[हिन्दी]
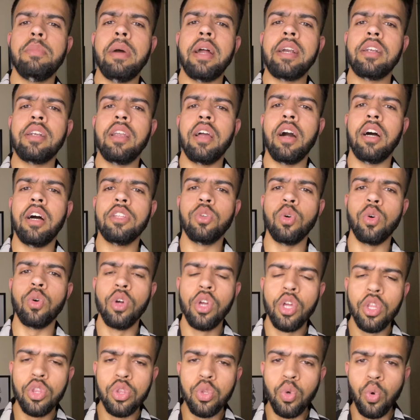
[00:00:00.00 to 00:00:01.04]
बैट लगा दो
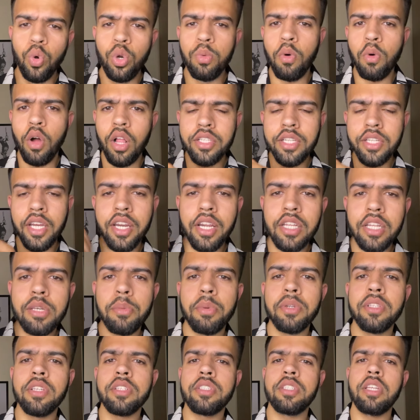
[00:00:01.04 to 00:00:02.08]
दूर बॉल जा रही
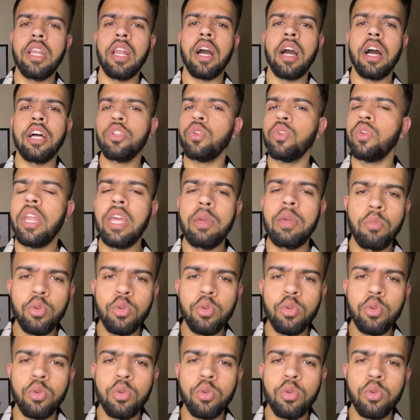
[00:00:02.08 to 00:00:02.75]
जबरदस्ती लगा दो नहीं